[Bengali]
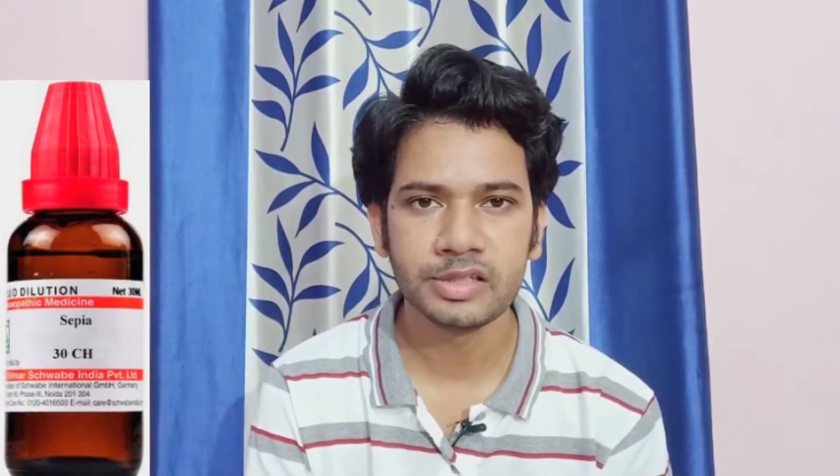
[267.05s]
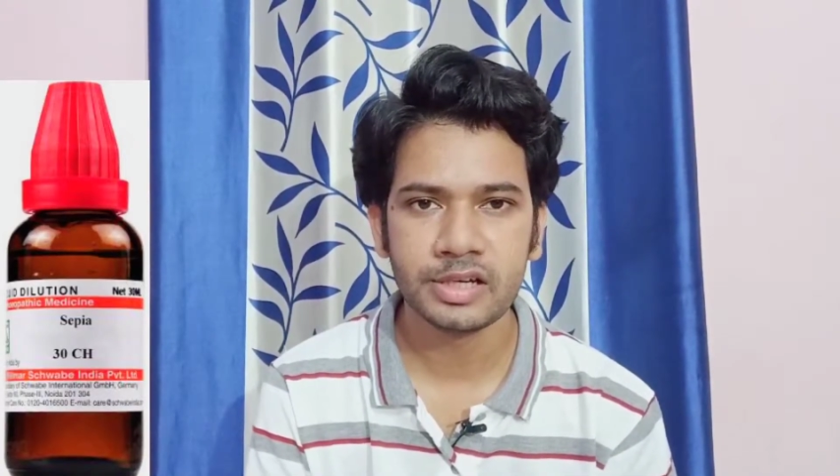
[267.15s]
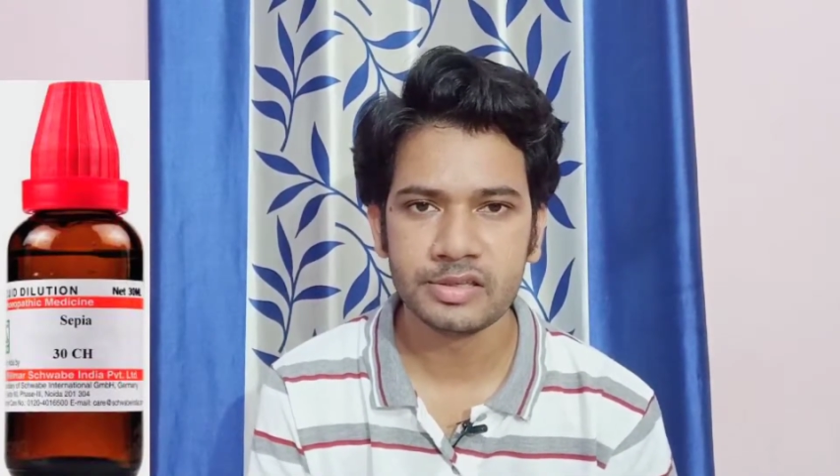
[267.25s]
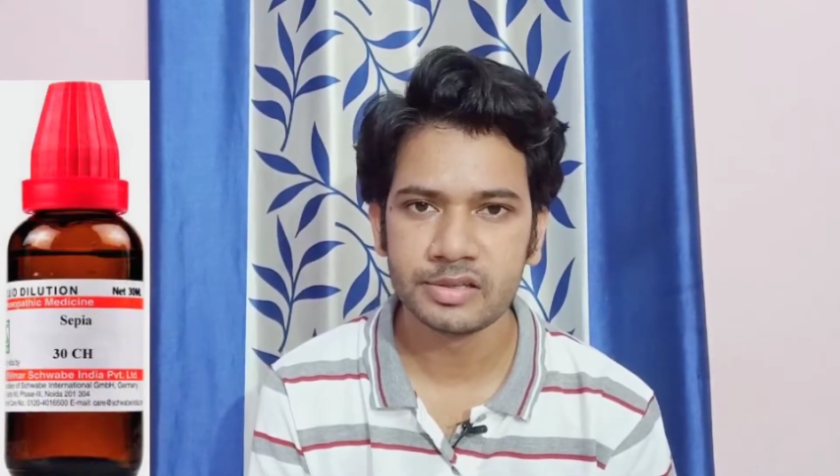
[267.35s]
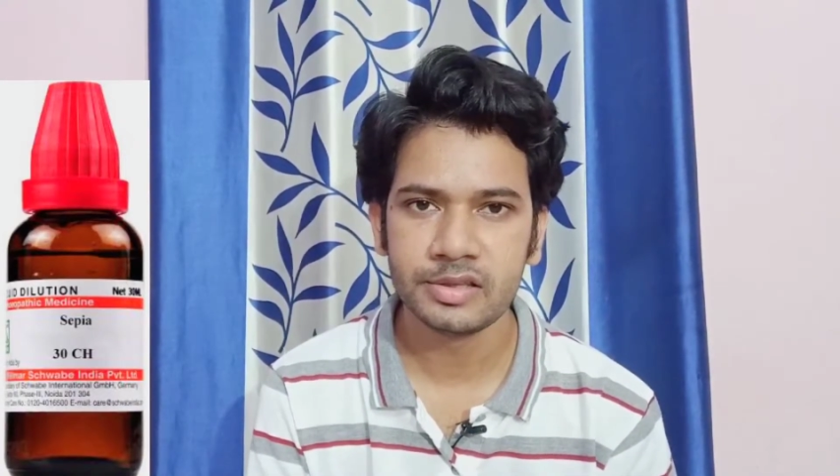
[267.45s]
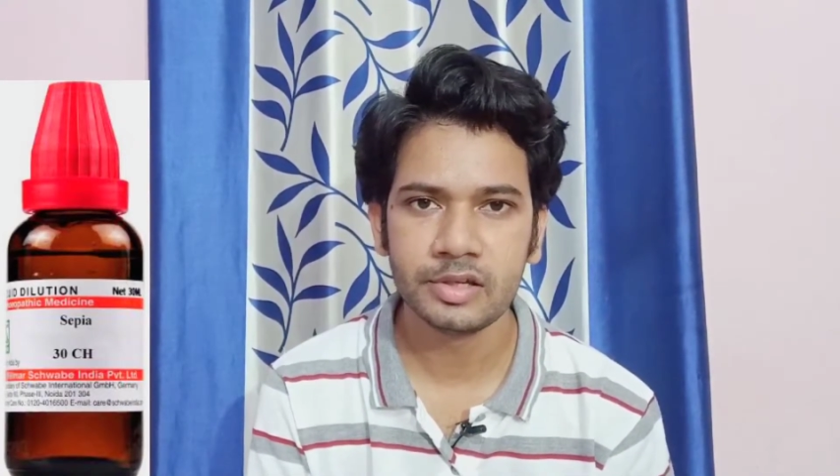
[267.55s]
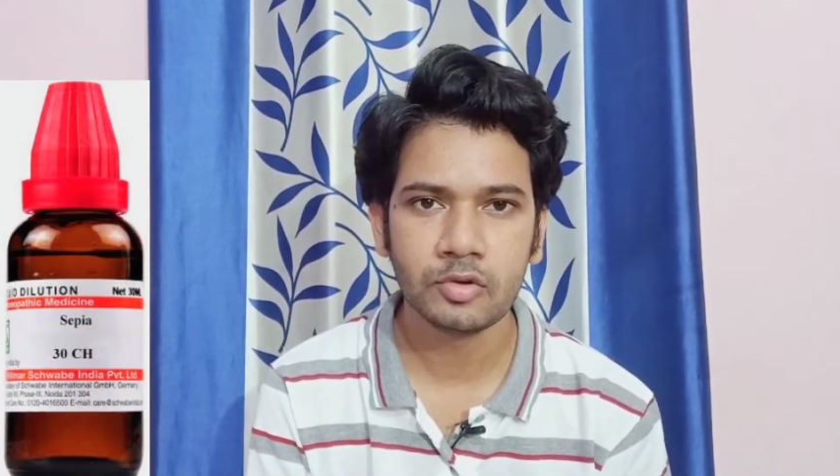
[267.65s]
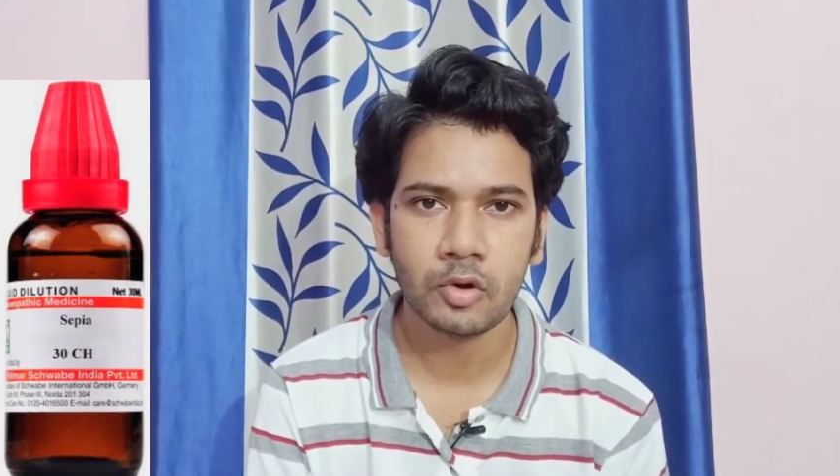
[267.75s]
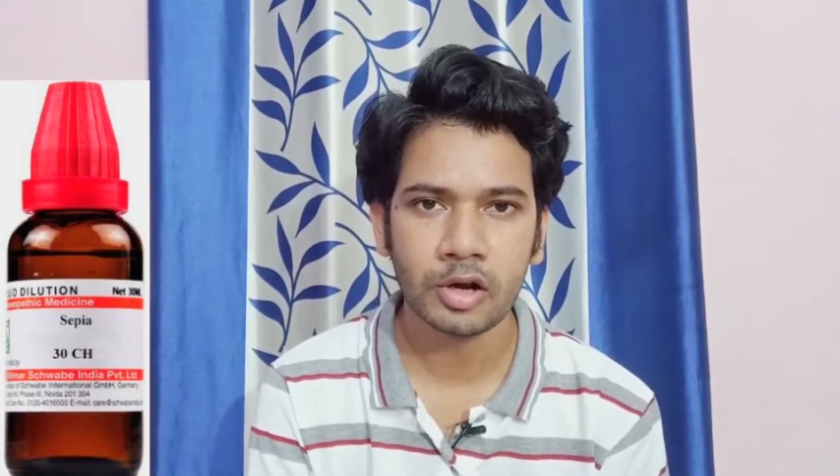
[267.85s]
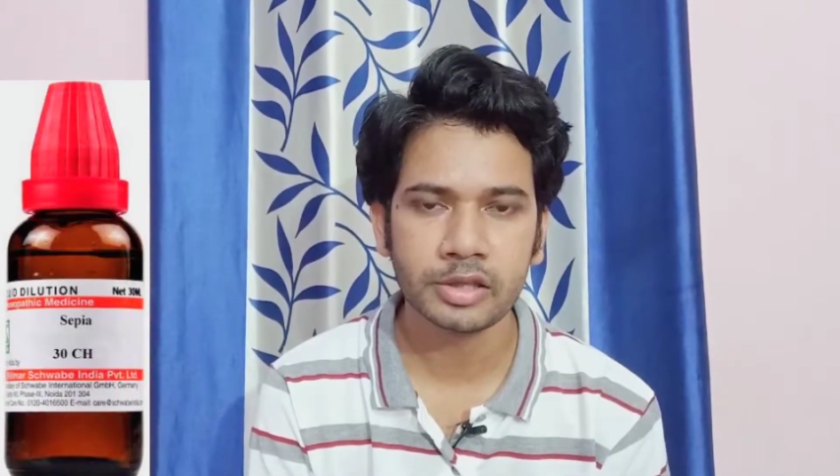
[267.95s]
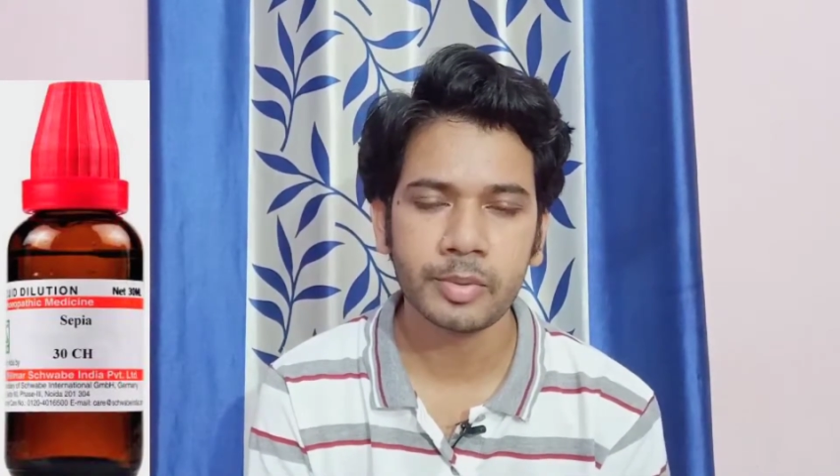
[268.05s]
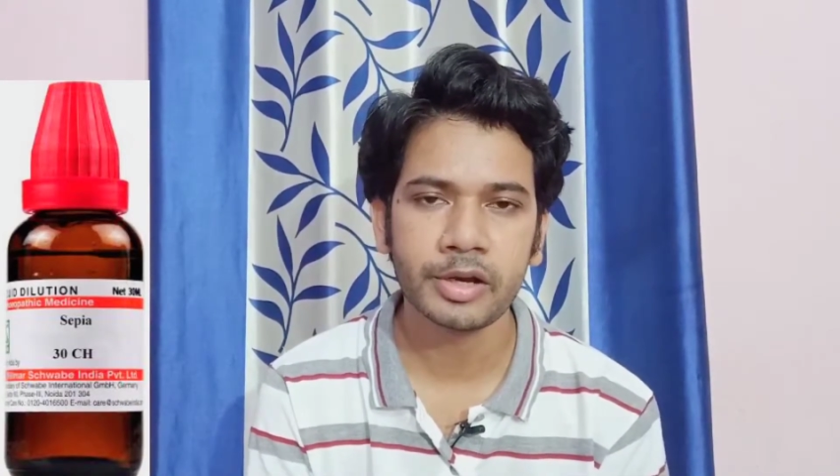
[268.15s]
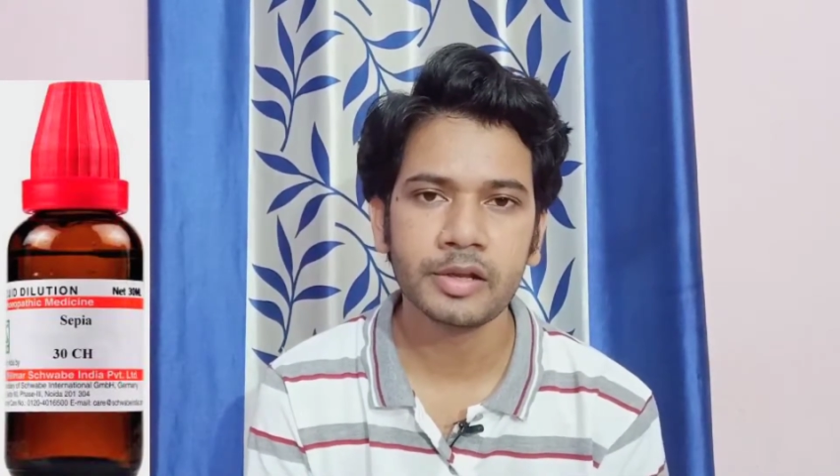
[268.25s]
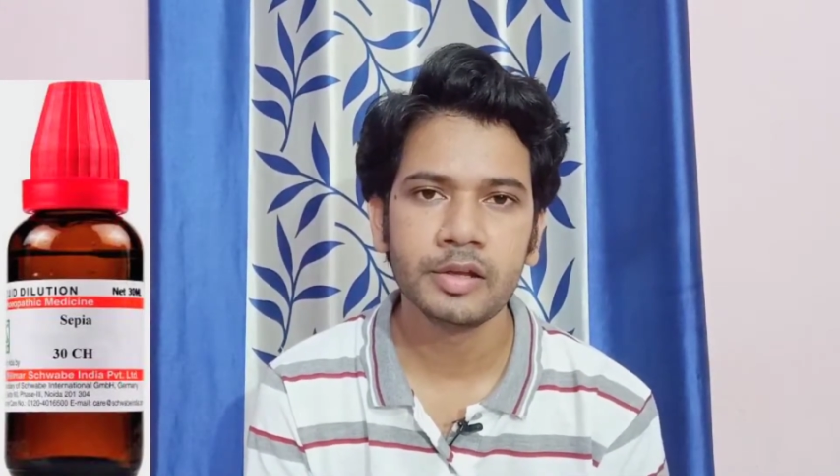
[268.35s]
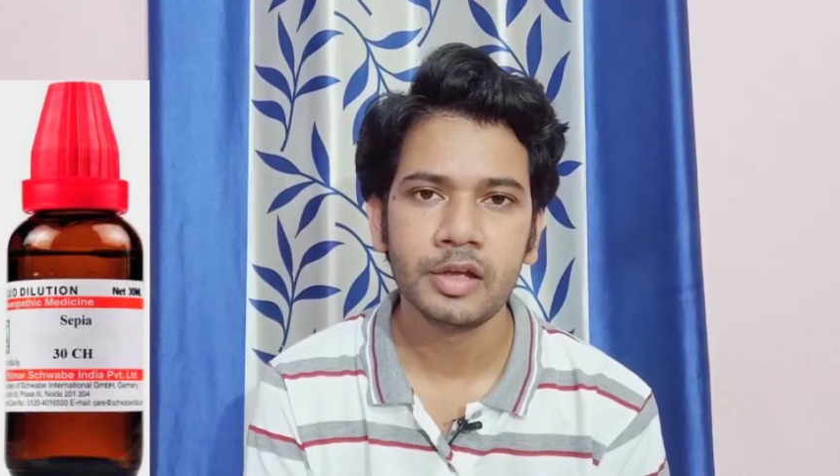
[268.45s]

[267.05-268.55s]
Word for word: যেটা নিচের দিকেও গড়াতে পারে